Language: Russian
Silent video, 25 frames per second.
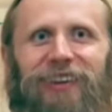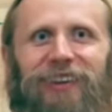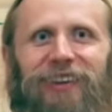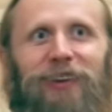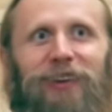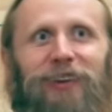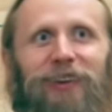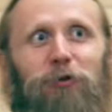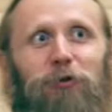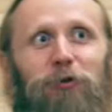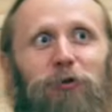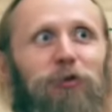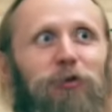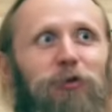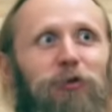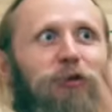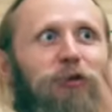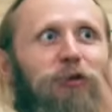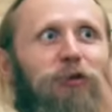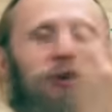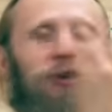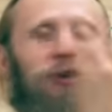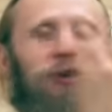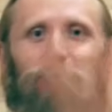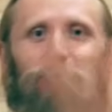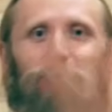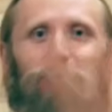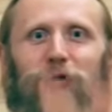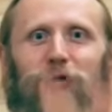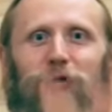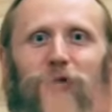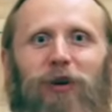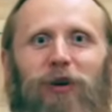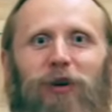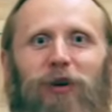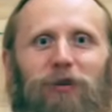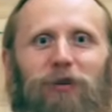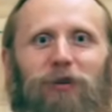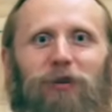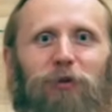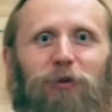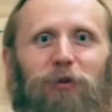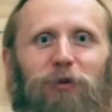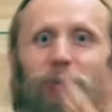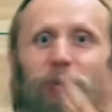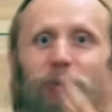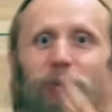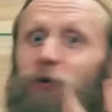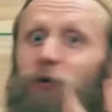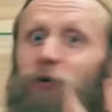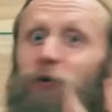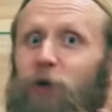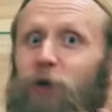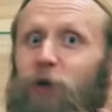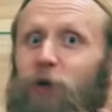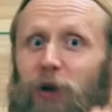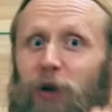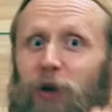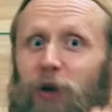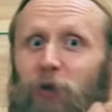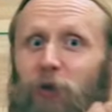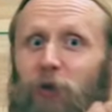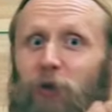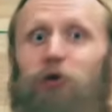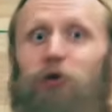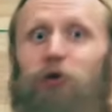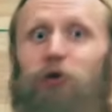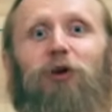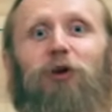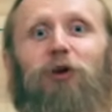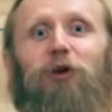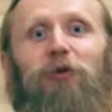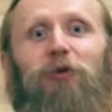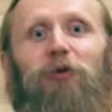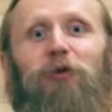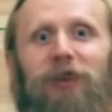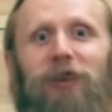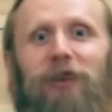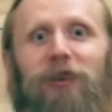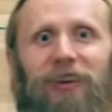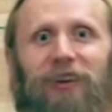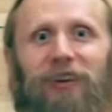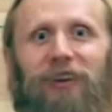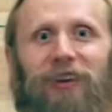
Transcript: Ты вот просто идешь туда, вперед к тому, что ты увидел.